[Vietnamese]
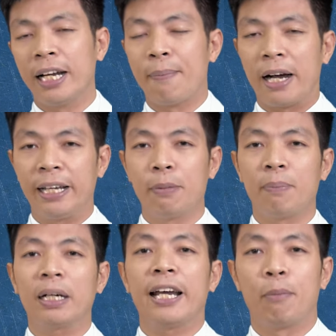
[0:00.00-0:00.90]
để mà khi mà
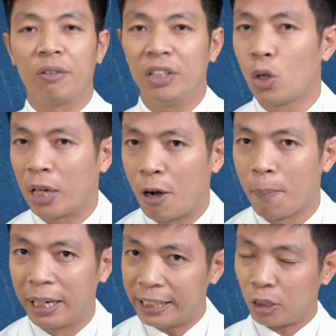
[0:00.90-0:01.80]
bất kể một cái video nào
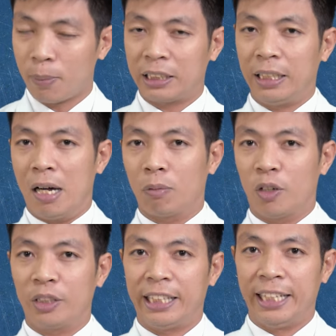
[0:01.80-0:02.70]
mới nhất của bác sĩ Ngọc
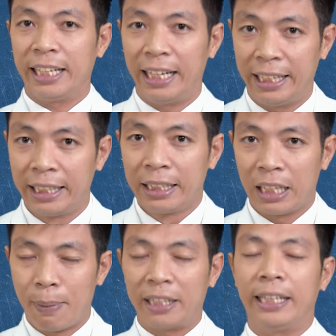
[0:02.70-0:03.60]
nó sẽ hiện lên thì
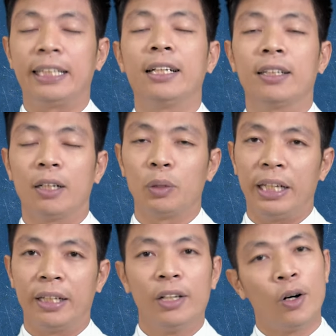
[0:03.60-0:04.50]
các bạn sẽ nhận được đầu
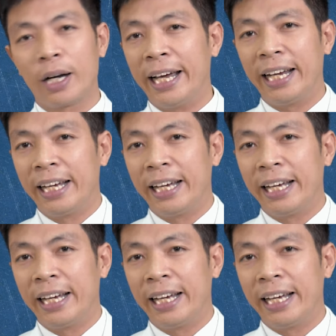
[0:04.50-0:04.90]
tiên ok